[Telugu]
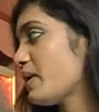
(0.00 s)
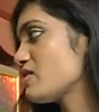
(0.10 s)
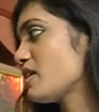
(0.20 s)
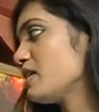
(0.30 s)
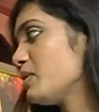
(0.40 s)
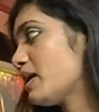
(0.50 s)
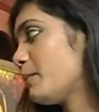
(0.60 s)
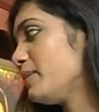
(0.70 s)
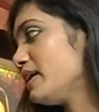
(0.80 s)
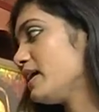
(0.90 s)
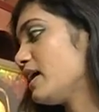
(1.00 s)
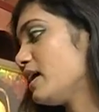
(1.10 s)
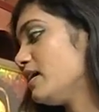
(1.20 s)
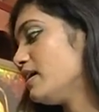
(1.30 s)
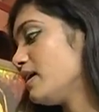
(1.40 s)
పిక్చర్ అనేది మనకు కంప్లీట్గా
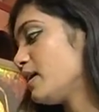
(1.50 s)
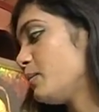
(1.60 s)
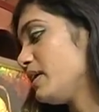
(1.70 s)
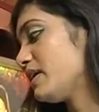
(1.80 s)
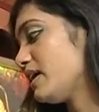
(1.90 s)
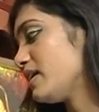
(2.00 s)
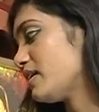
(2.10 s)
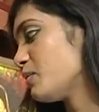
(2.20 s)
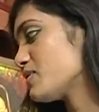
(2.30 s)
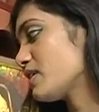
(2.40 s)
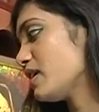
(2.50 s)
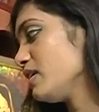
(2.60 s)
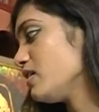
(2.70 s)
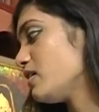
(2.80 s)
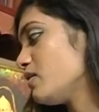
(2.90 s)
కంప్లీట్ అయినట్టు అనిపిస్తుంది
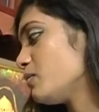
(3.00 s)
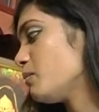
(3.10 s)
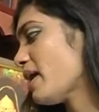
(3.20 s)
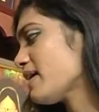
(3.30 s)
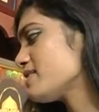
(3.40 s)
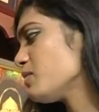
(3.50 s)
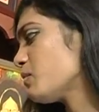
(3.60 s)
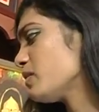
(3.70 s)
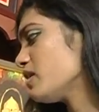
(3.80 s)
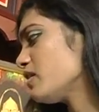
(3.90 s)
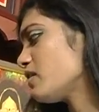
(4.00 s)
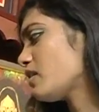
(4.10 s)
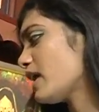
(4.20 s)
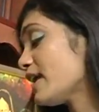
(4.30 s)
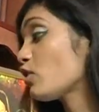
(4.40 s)
కానీ మ్యాక్సిమం
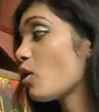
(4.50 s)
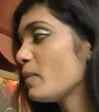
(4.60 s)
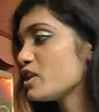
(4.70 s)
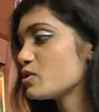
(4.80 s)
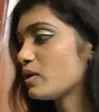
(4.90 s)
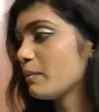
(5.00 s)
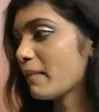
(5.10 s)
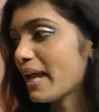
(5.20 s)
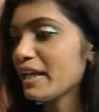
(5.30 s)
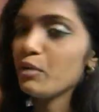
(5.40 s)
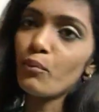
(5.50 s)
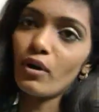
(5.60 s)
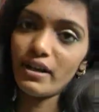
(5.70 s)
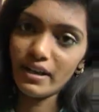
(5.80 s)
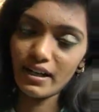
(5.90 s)
కలర్ కాంబినేషన్ ఒకటి మెయిన్
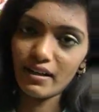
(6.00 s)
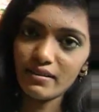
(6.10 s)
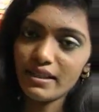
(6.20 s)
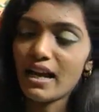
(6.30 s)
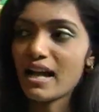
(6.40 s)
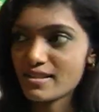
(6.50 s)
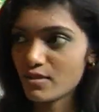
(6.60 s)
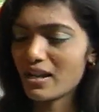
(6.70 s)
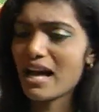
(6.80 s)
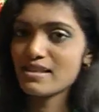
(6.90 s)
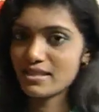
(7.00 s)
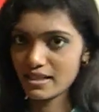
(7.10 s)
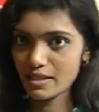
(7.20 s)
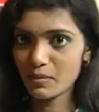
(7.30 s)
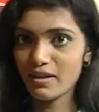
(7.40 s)
ఇంపార్టెంట్ ఇక్కడ ఈ ఆర్ట్స్లో లాస్ట్
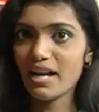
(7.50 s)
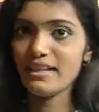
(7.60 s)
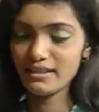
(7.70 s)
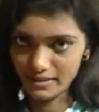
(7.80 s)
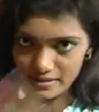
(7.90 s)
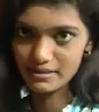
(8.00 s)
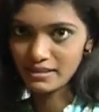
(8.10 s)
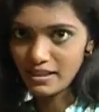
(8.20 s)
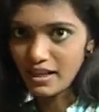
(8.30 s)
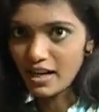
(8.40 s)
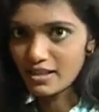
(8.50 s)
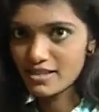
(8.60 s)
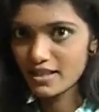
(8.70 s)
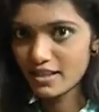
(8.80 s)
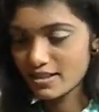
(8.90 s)
ఏదైతే మన ఆర్ట్
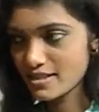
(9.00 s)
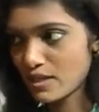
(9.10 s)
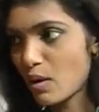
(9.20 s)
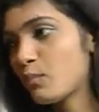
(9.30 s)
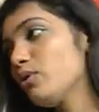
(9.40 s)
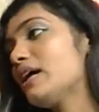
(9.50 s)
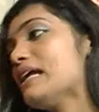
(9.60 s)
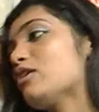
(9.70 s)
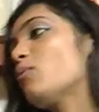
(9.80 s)
ఆర్టిస్ట్కి ఏదైతే ఇస్తామో అప్పుడు కలర్